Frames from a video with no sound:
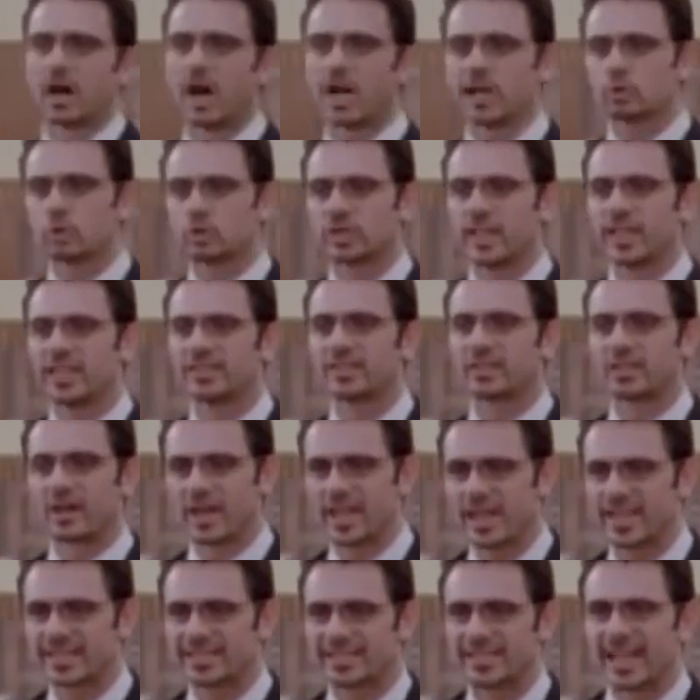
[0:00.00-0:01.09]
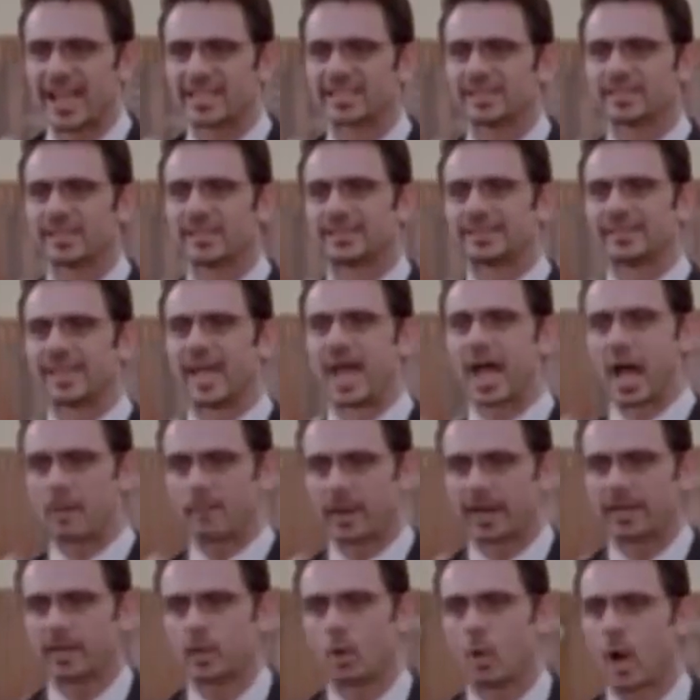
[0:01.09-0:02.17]
البطالة سيد الرئيس ليست
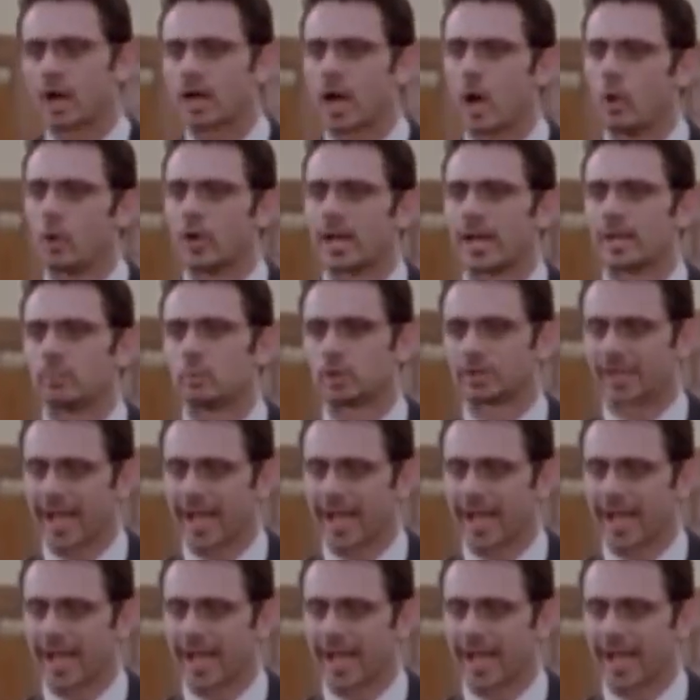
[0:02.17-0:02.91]
اتهاما يوجه إلى